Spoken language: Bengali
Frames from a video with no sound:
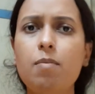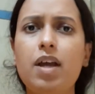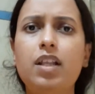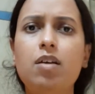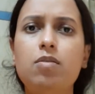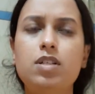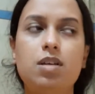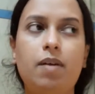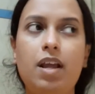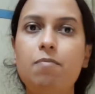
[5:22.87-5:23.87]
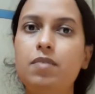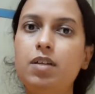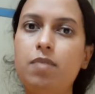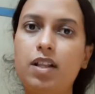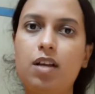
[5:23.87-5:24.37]
ব্যথা করছে মানে এমনি
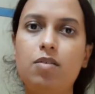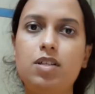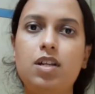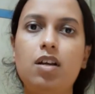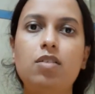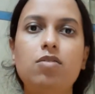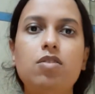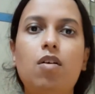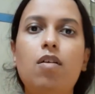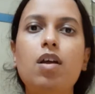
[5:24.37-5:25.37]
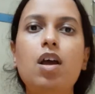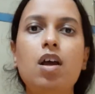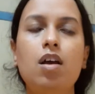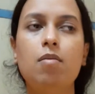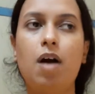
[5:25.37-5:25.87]
ব্যথা করছে না কিন্তু যখন
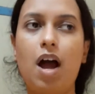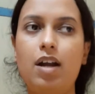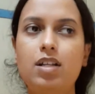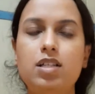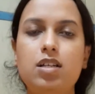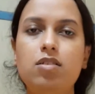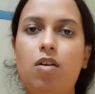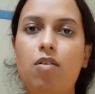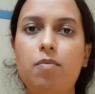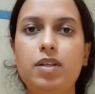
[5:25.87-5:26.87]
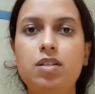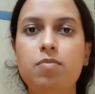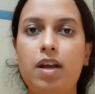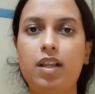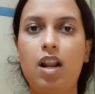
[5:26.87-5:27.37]
হাঁটছি তখন বেশ
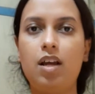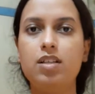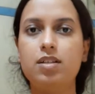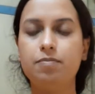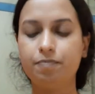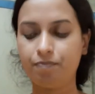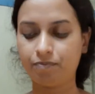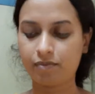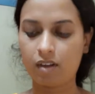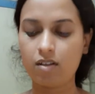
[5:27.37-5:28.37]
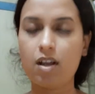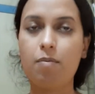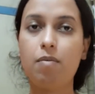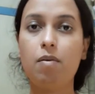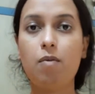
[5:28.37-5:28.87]
ব্যথা লাগছে
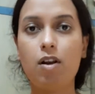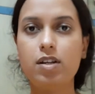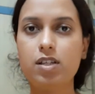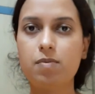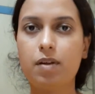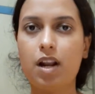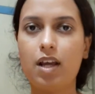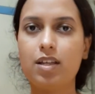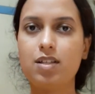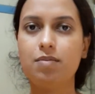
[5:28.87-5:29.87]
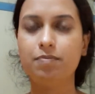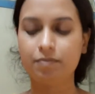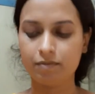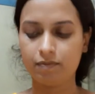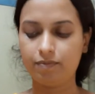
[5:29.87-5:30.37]
তারপর আবার ভলিউম স্প্রে লাগিয়েছি
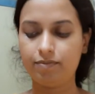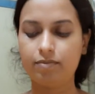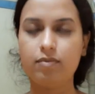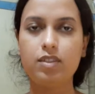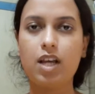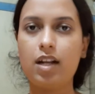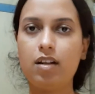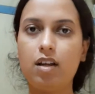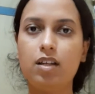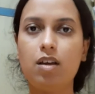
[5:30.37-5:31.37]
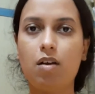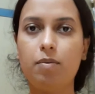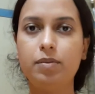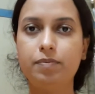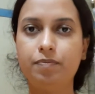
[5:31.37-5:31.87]
জানি না কি
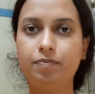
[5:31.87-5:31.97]
হবে